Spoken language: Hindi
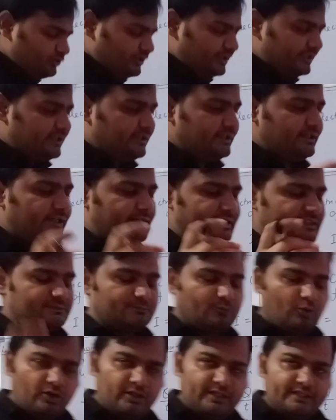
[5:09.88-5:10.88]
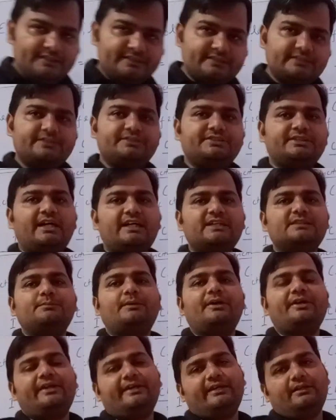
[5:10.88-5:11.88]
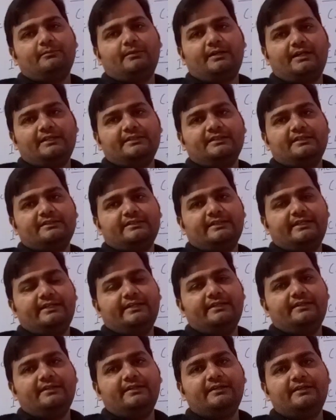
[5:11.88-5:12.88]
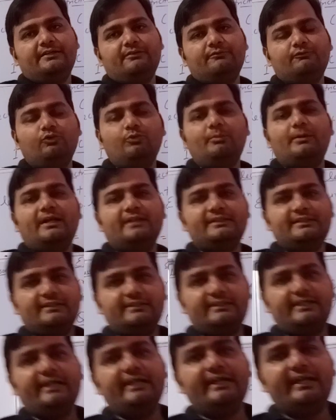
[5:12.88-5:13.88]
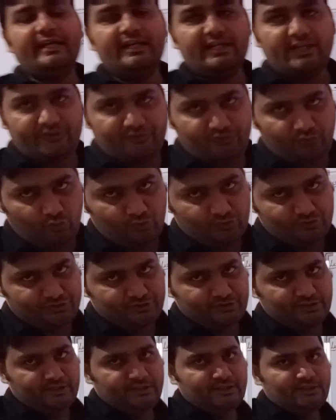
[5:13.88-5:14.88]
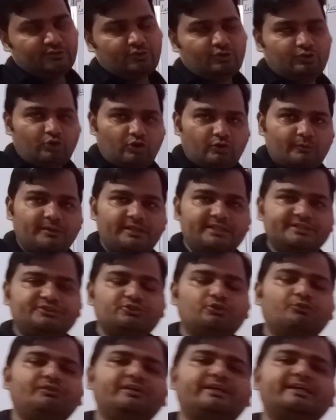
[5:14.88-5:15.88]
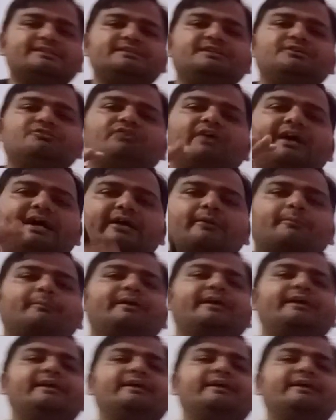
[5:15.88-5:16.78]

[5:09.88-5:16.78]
हो एक स्मॉलेस्ट चार्ज पार्टिकल माना जाता है वो माना जाता है इलेक्ट्रॉन्स तो नॉर्मली जो भी किसी वायर में